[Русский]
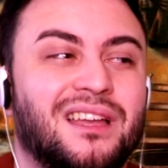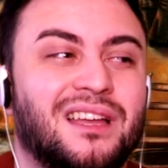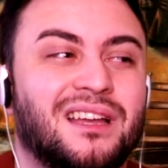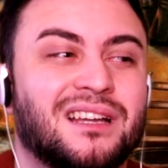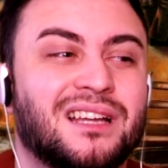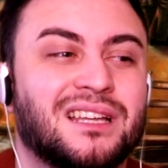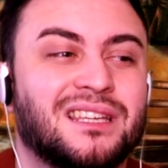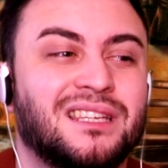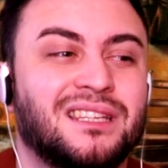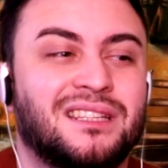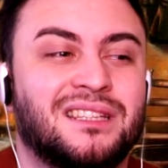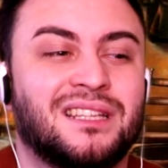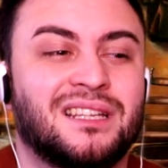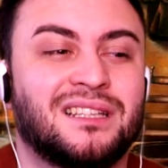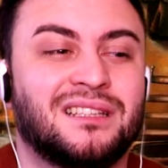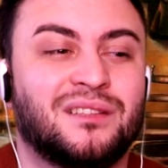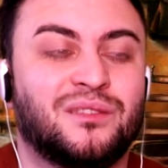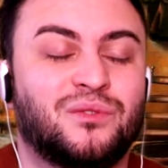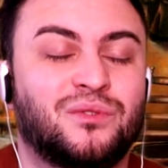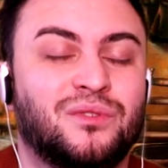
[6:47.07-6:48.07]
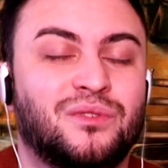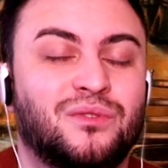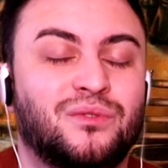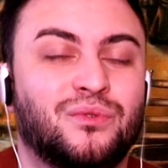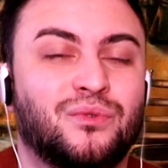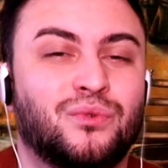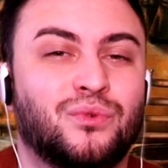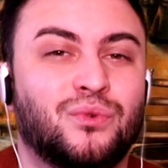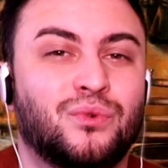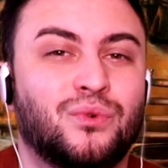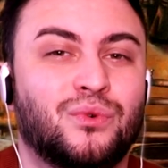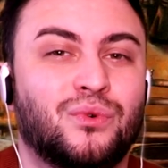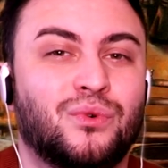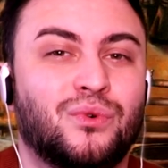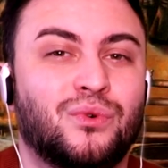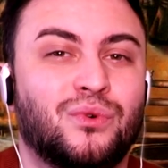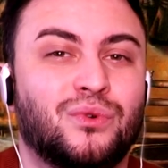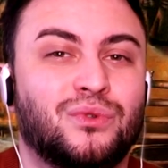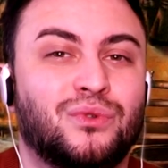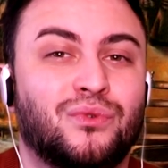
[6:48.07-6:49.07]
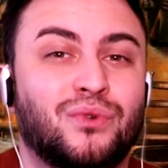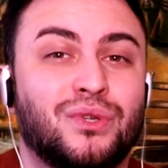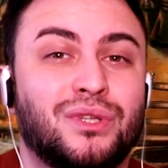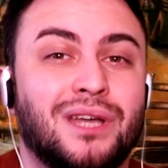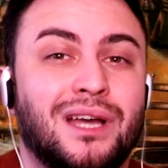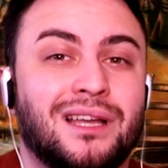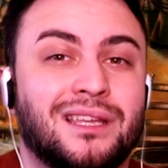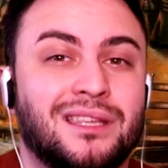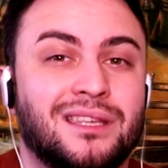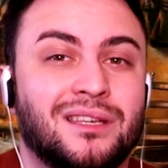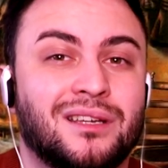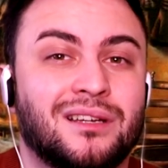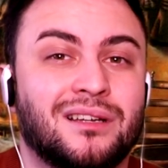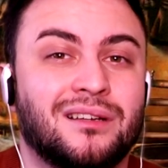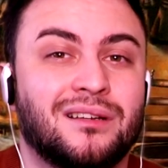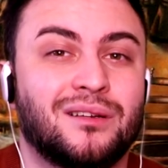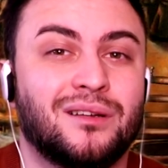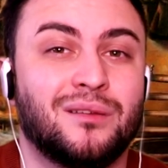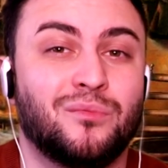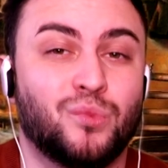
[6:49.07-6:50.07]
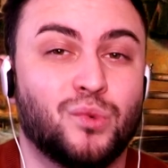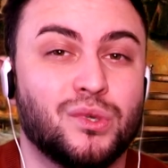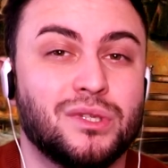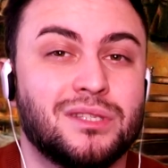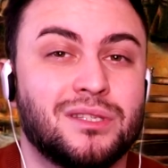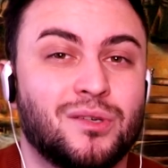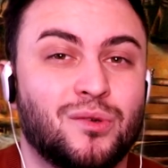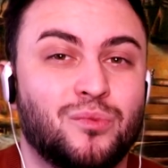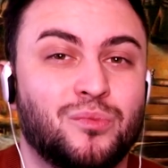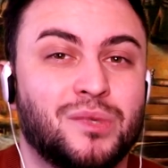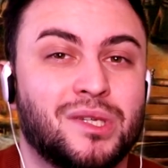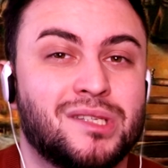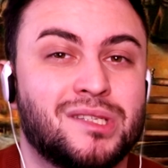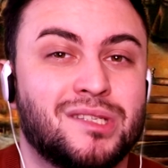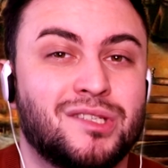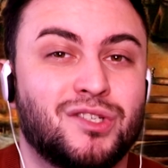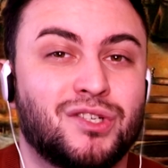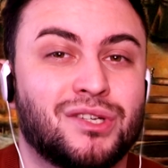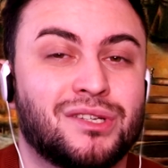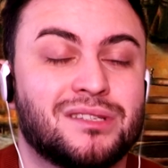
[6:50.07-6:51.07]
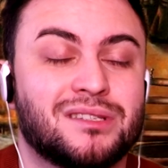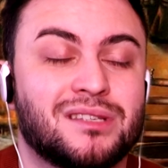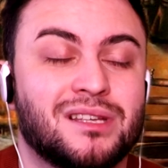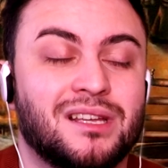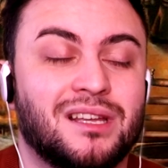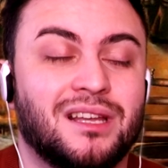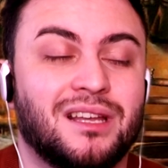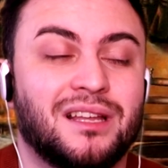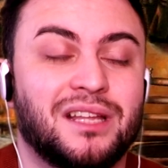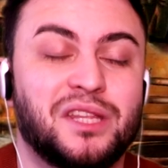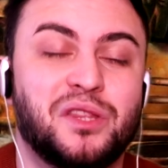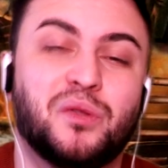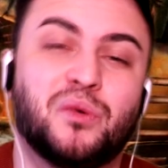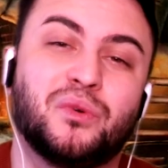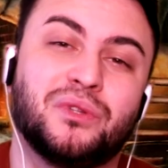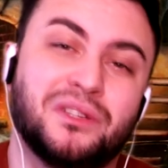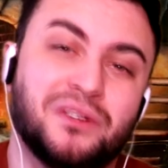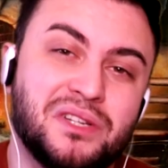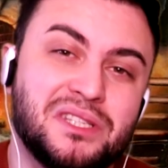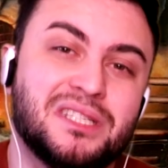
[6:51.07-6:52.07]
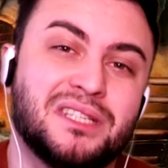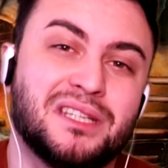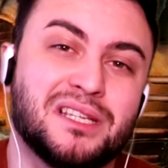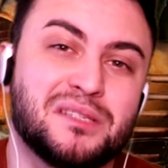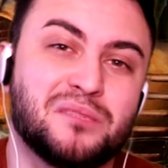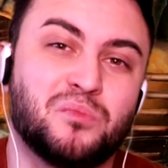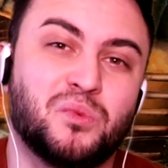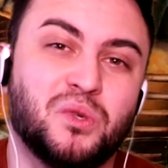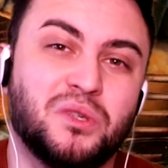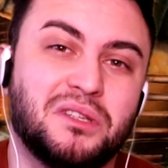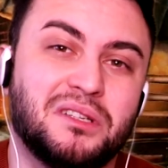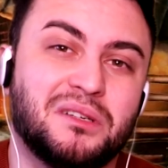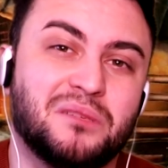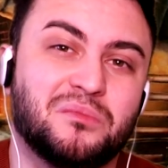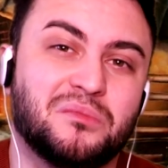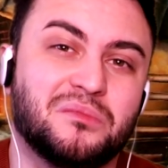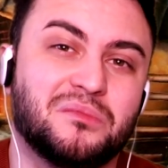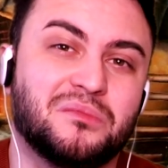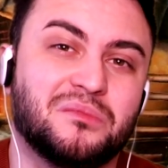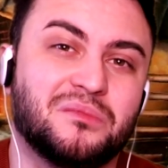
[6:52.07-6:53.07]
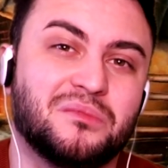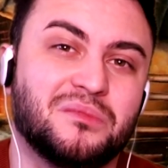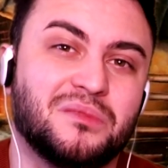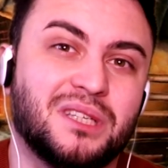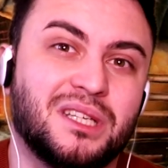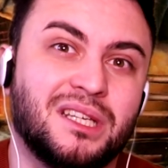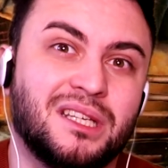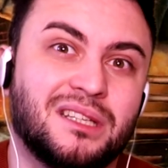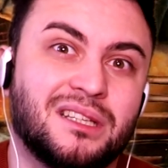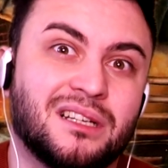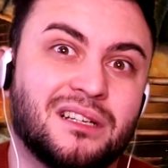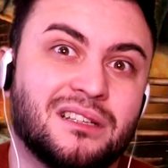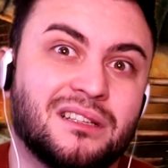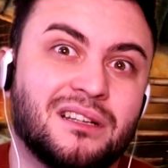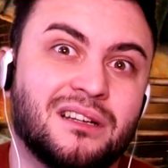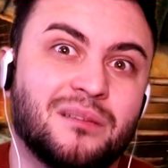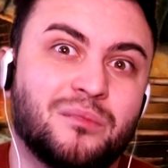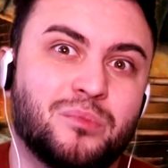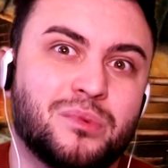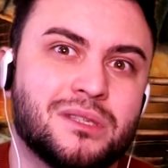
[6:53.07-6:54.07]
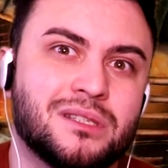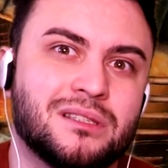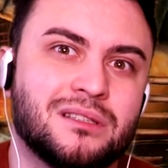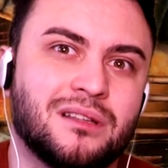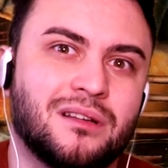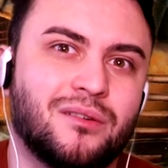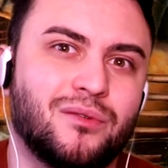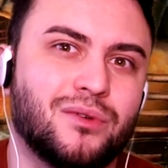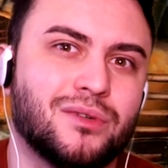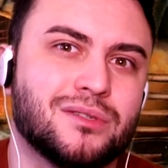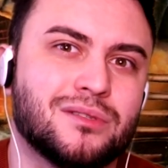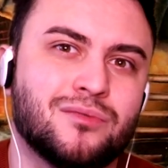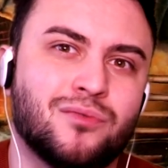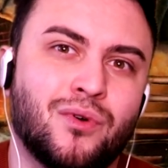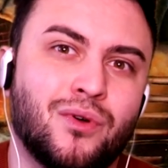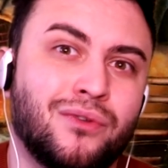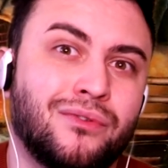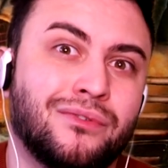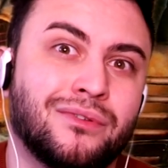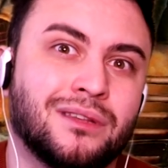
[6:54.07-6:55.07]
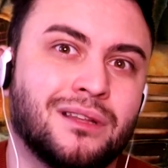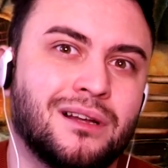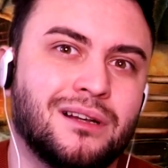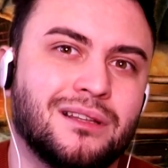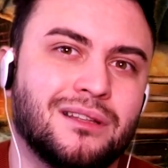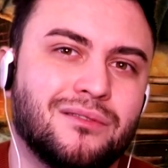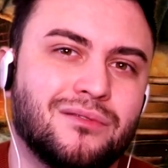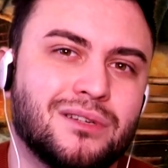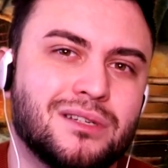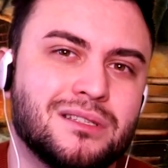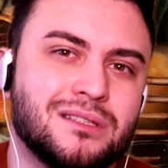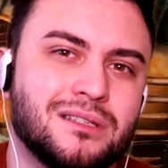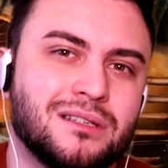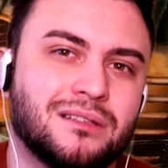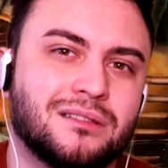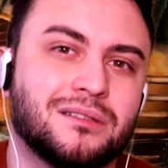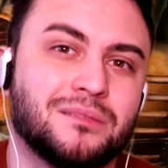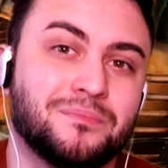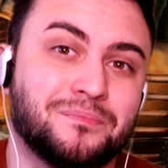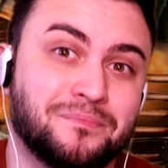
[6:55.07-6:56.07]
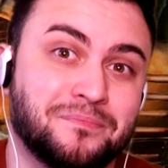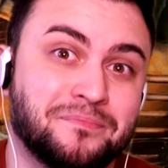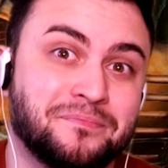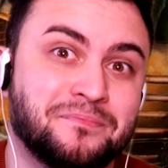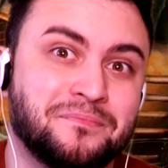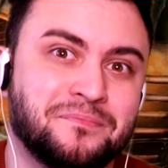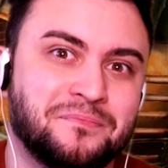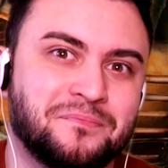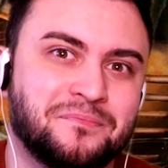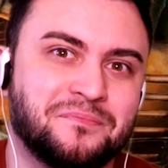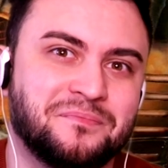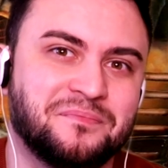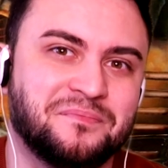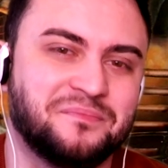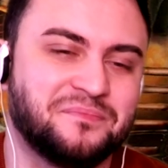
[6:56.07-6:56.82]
какие-то дву... двоякие эмоции у меня сейчас. Но давайте досмотрим, и тогда поставлю свой финальный вердикт. Угу.